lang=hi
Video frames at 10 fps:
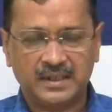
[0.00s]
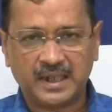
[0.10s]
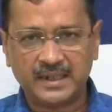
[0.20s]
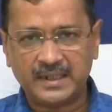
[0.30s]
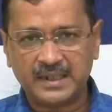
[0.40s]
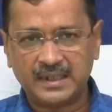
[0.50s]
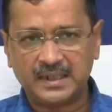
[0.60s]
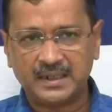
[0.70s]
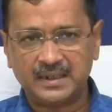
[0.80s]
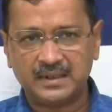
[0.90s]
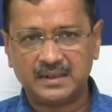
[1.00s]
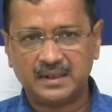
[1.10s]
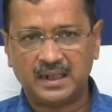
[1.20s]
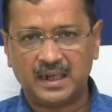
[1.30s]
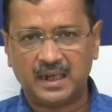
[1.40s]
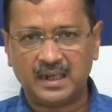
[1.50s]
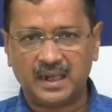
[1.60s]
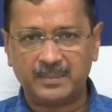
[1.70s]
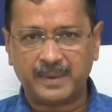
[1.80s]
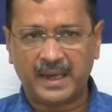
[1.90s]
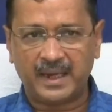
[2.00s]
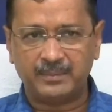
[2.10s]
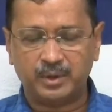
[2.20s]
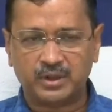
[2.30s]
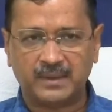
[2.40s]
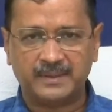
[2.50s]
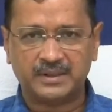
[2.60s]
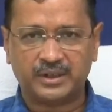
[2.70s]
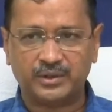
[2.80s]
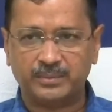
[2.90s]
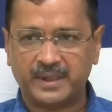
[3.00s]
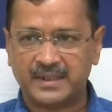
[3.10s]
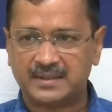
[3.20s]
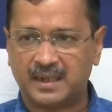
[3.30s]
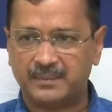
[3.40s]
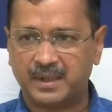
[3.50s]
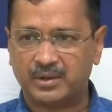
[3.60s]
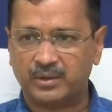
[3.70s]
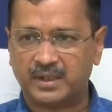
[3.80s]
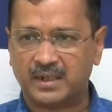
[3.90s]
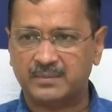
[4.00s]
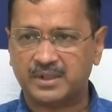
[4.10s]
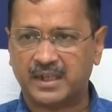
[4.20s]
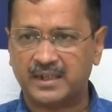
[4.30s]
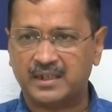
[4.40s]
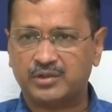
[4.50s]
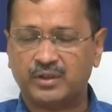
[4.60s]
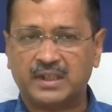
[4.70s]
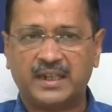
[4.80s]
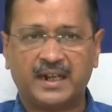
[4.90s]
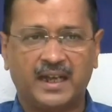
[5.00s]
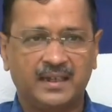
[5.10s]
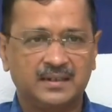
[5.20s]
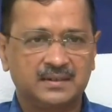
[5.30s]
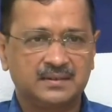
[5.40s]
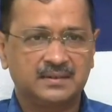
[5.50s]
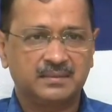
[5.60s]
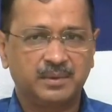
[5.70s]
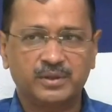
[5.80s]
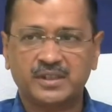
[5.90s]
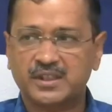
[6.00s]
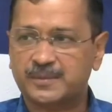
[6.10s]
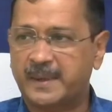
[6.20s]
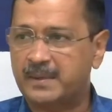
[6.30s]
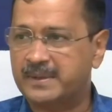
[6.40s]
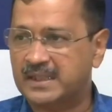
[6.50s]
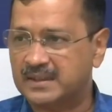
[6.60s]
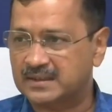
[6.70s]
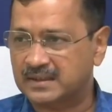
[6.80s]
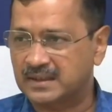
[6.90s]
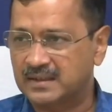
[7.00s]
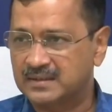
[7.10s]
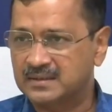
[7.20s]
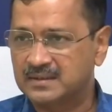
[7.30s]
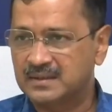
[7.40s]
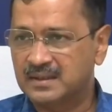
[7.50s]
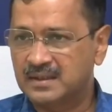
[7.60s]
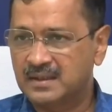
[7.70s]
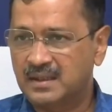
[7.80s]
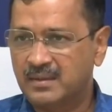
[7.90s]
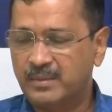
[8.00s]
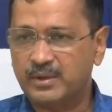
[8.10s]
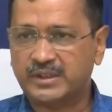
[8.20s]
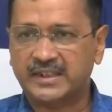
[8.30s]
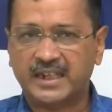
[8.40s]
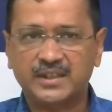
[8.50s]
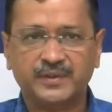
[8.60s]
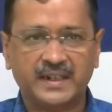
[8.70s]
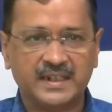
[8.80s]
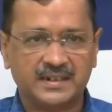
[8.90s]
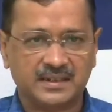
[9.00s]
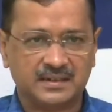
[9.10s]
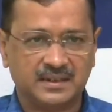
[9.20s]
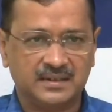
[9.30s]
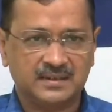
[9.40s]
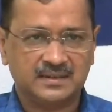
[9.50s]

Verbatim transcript: यानी कि अगर मैं मुख्यमंत्री हूं मेरे सामने कोई कर्मचारी रिश्वत ले रहा है मैं उसे सस्पेंड भी नहीं कर सकता मैं उसकी ट्रांसफर नहीं कर सकता